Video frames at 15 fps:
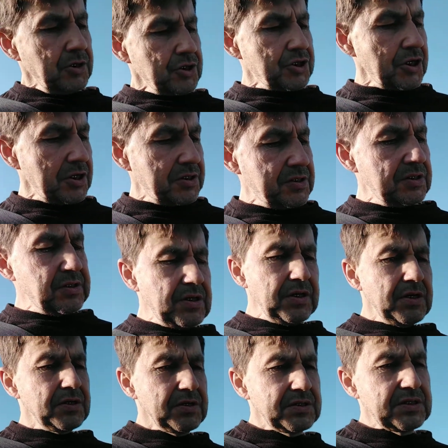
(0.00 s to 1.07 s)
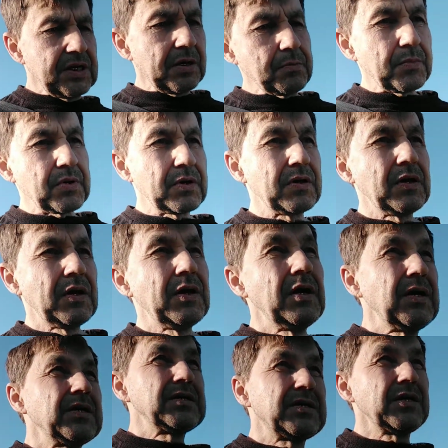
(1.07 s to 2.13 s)
шесть, семь.
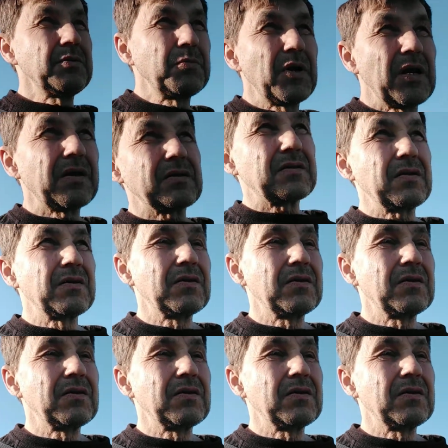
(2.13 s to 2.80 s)
Семь лет.